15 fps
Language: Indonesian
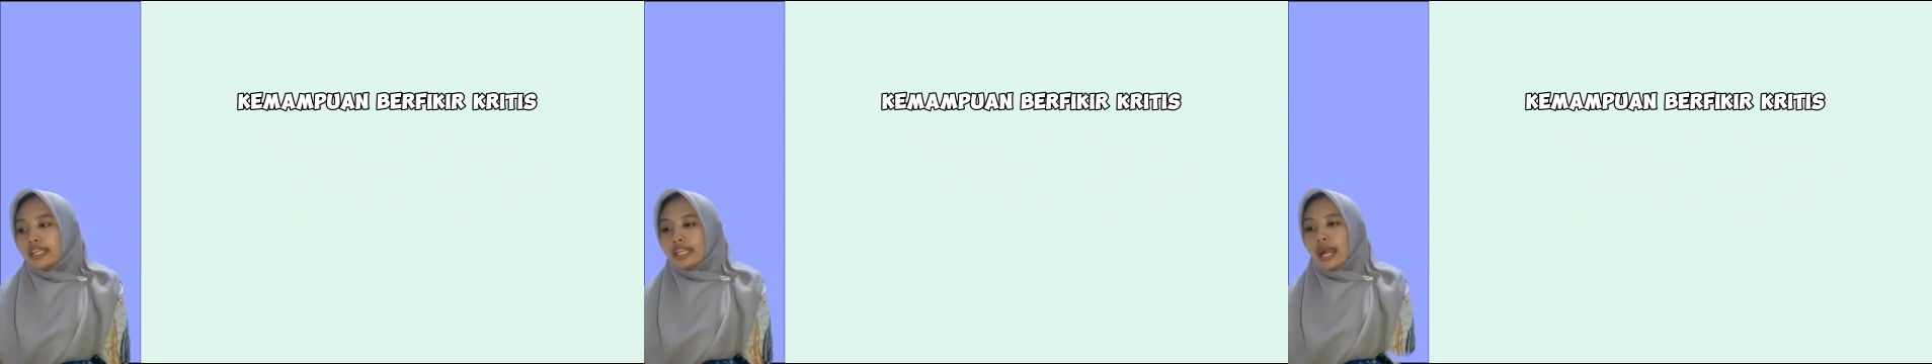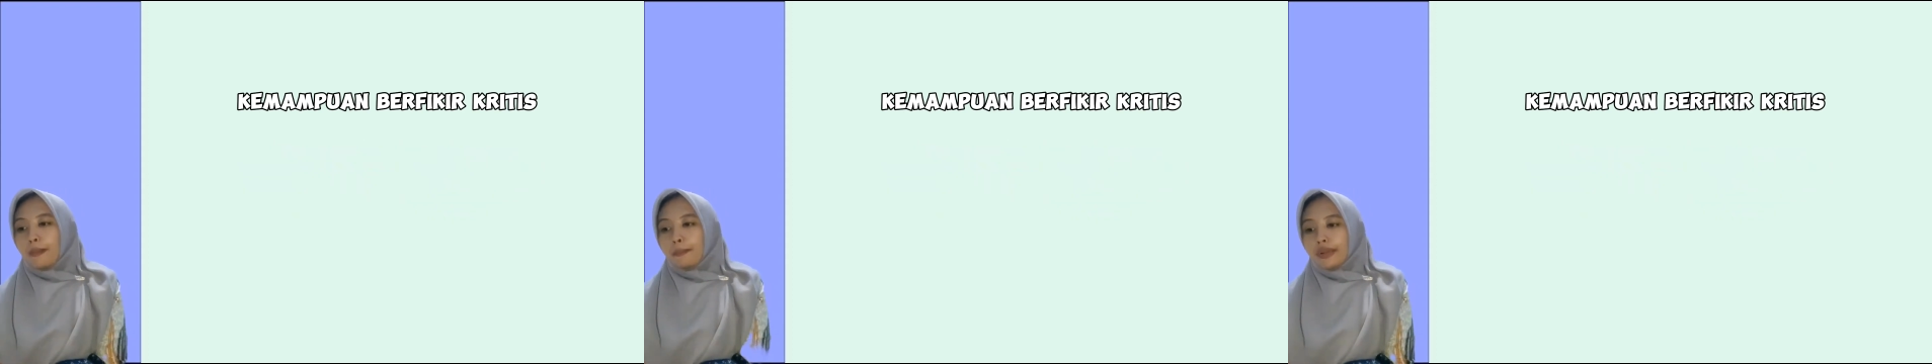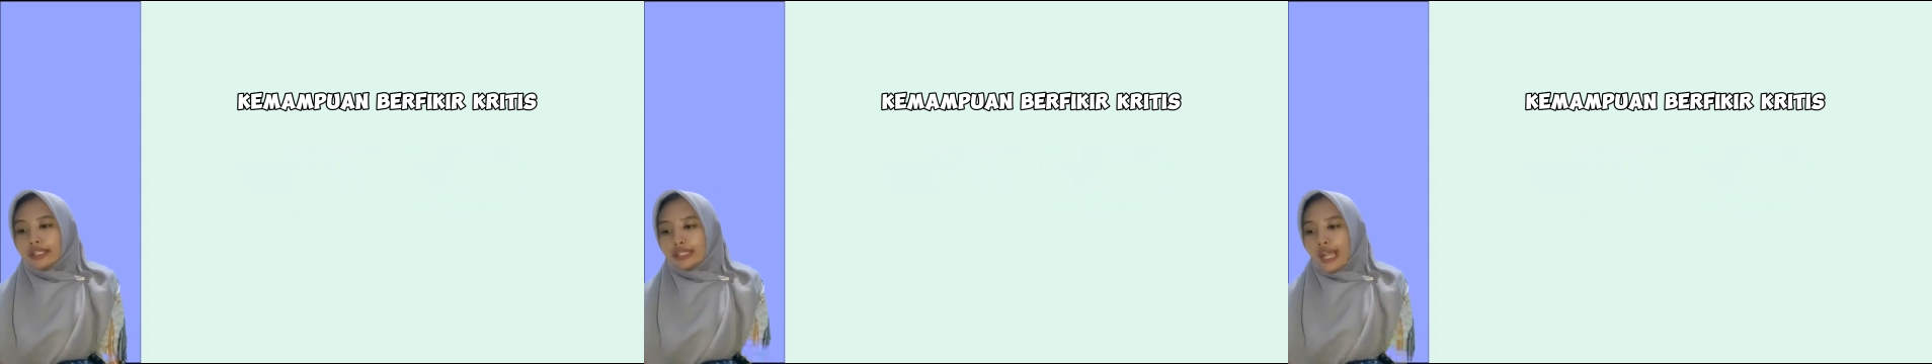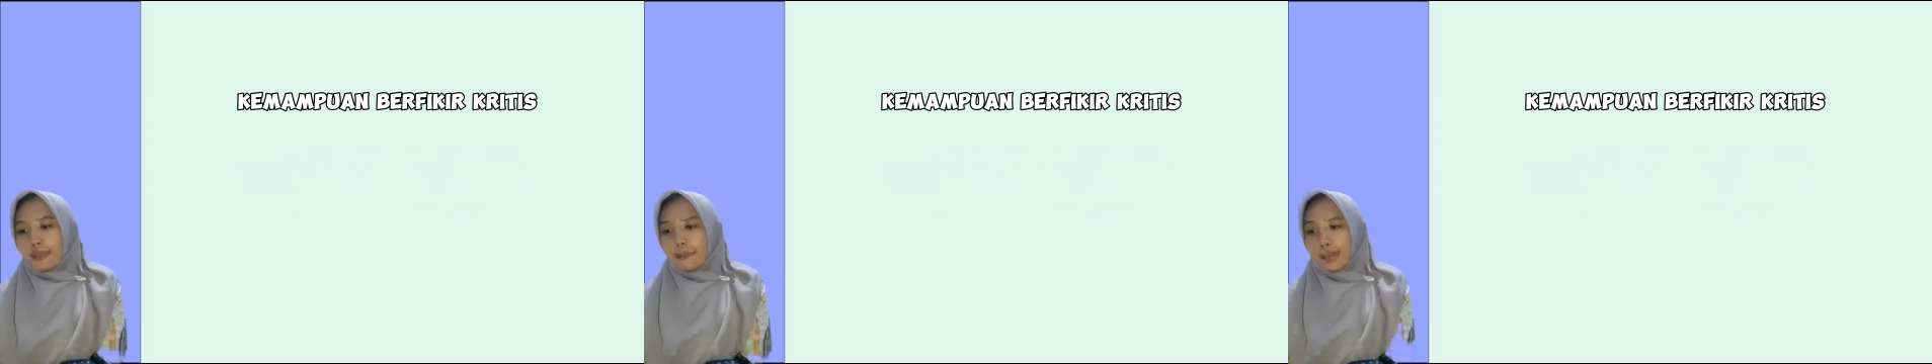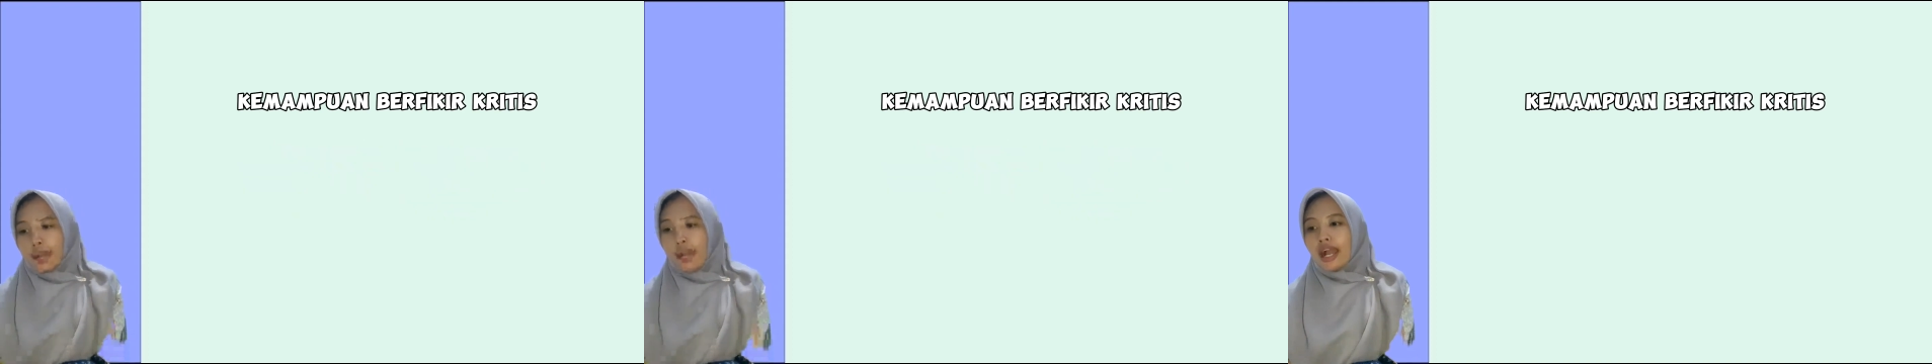yang
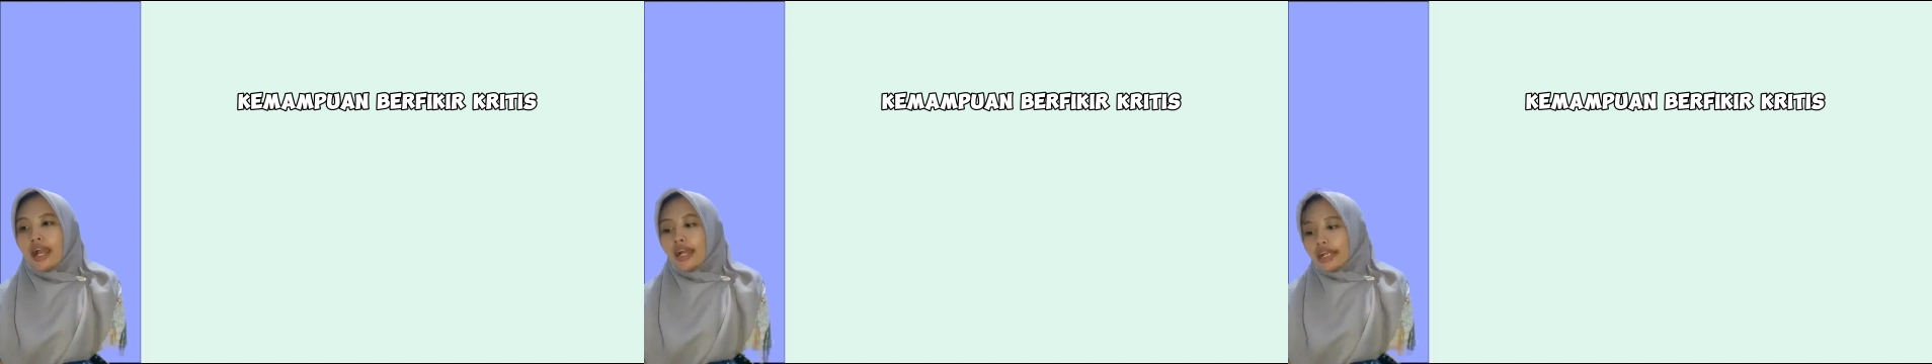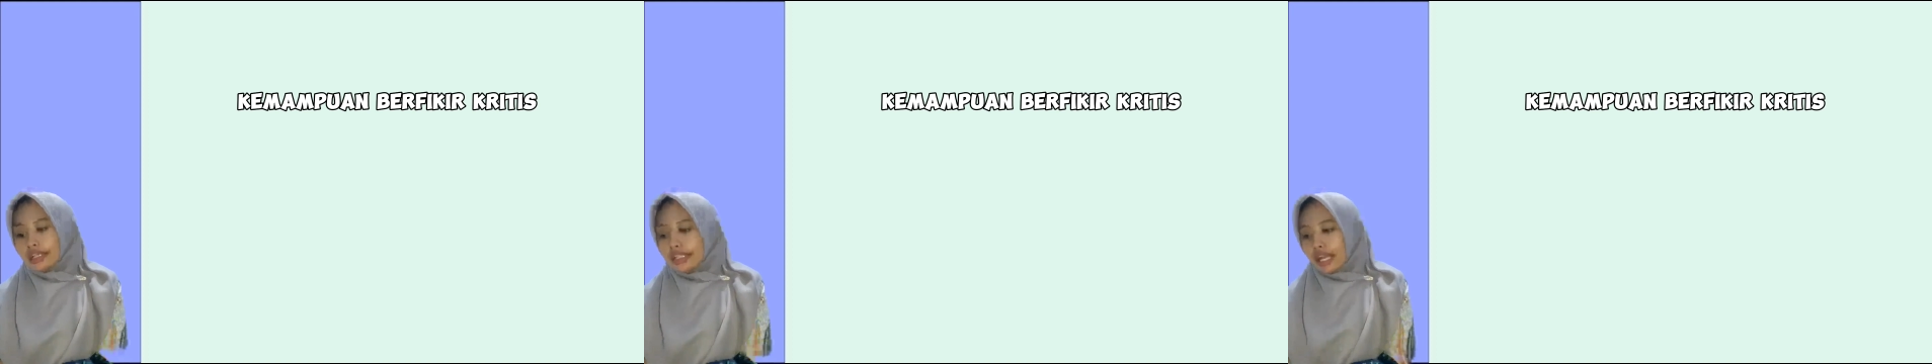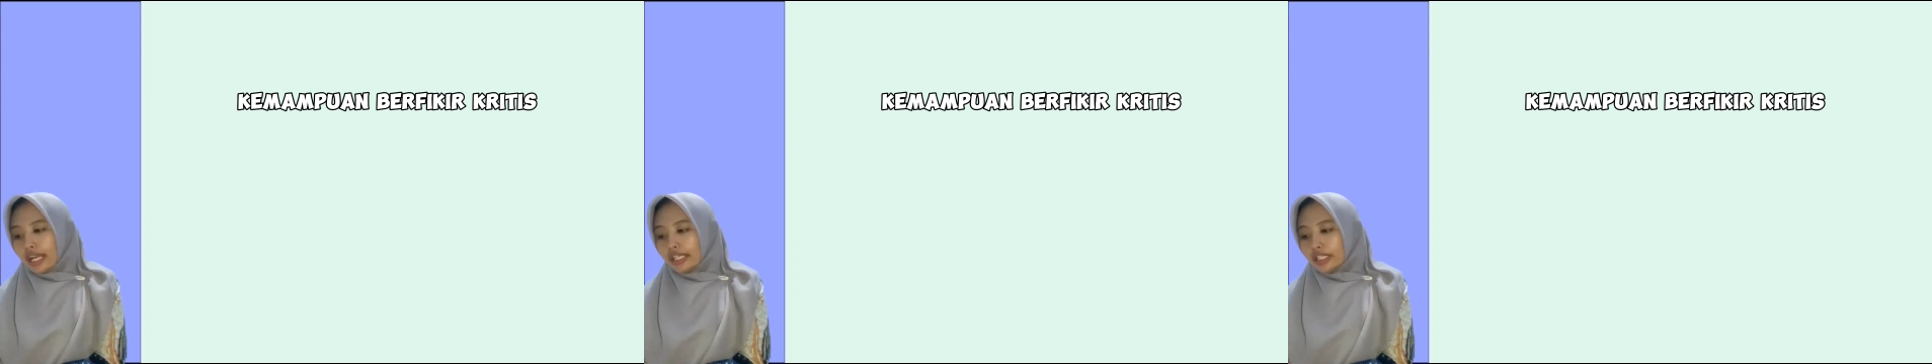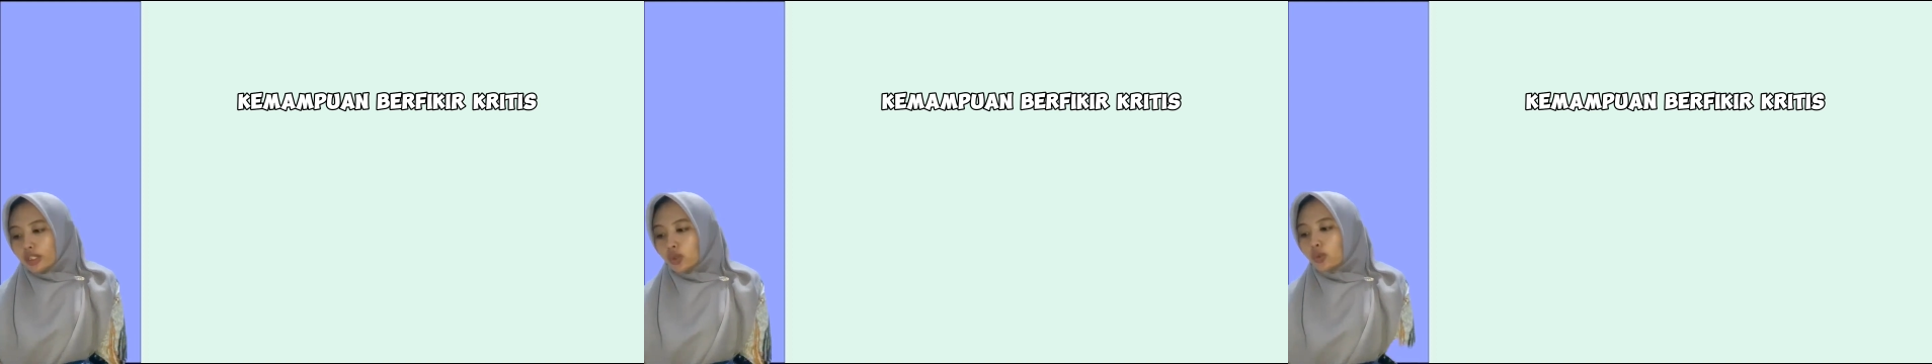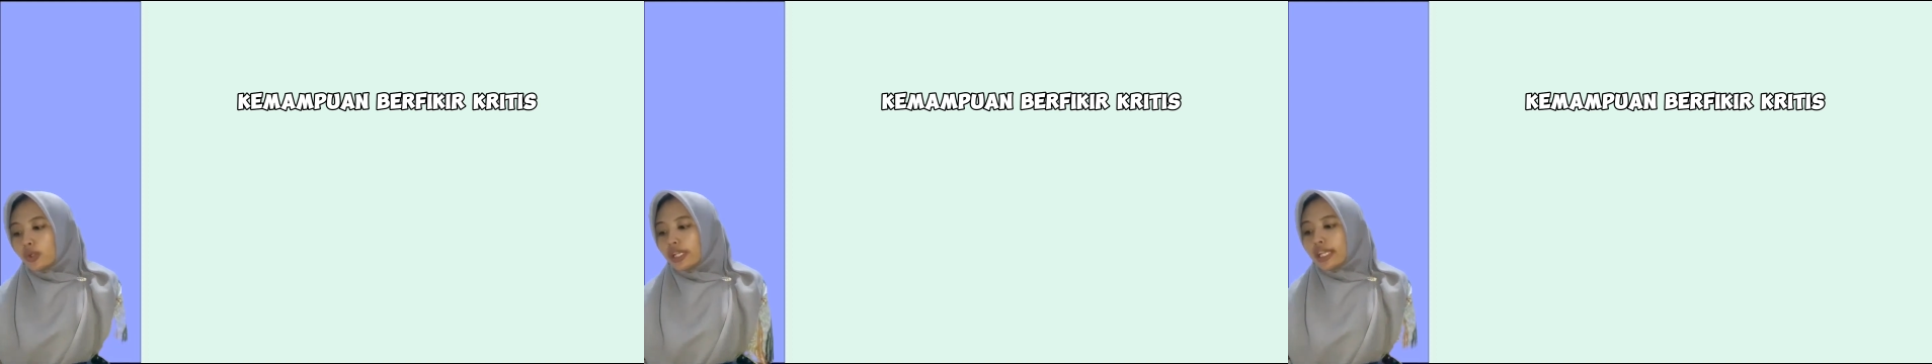pertama
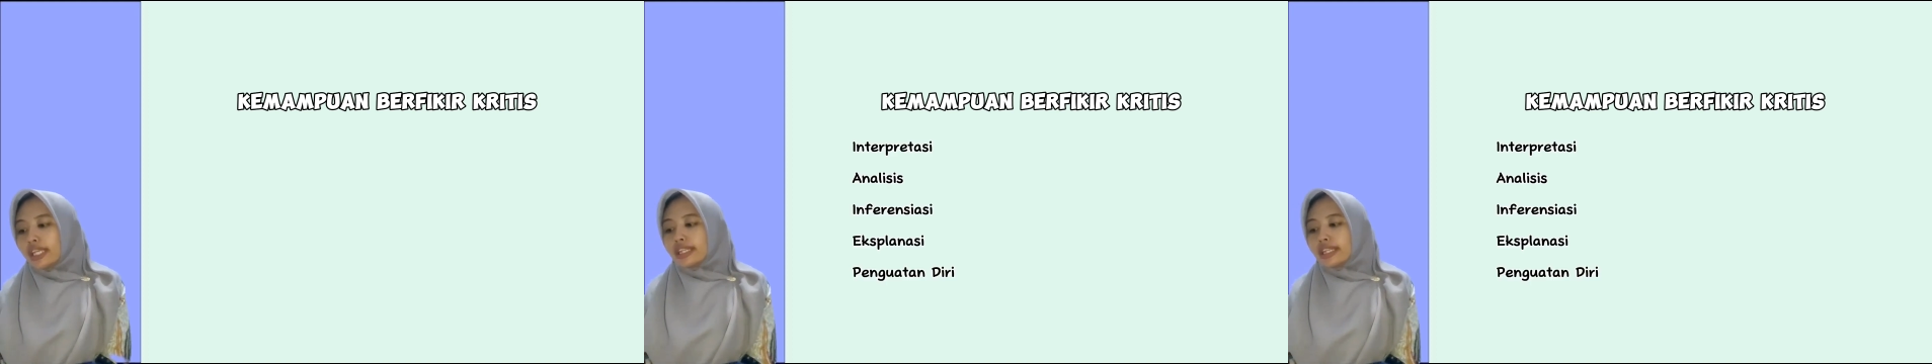yaitu